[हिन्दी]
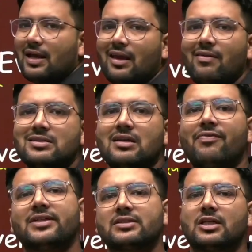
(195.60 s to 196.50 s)
है केवल सर
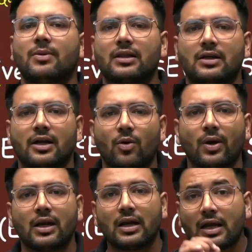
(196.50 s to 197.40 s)
फिजिक्स की बात कर रहे
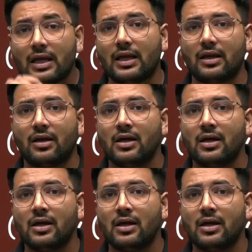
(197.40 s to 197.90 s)
होंगे नहीं